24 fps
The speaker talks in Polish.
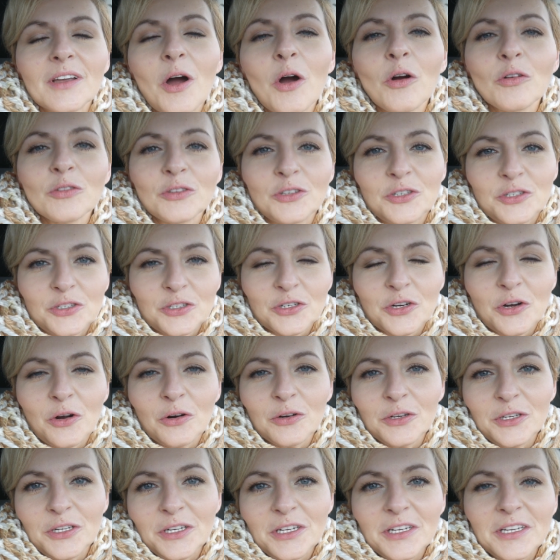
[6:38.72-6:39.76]
oni
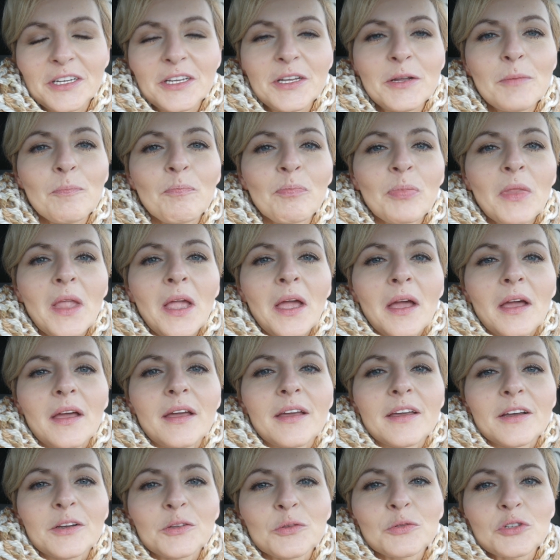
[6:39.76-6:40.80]
szkolili,
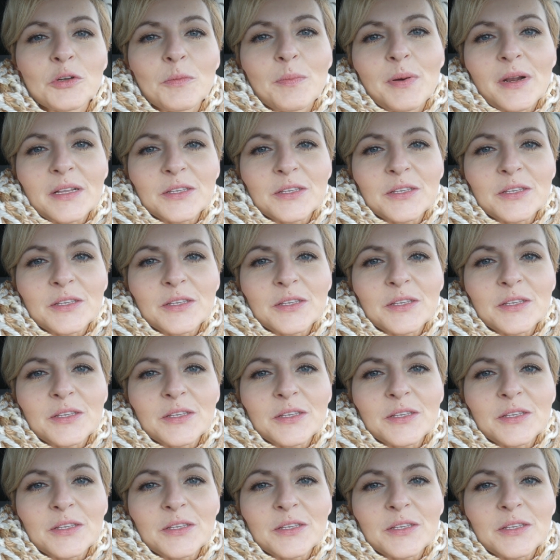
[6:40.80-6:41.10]
którzy